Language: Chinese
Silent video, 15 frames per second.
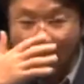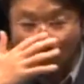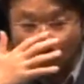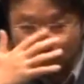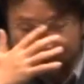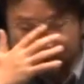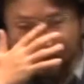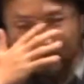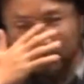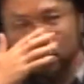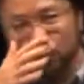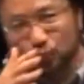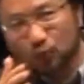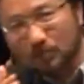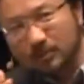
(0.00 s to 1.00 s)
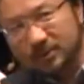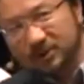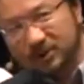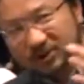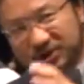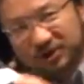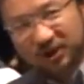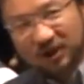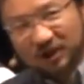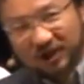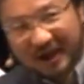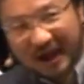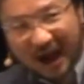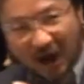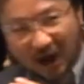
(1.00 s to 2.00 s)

我们这本书专门是写雅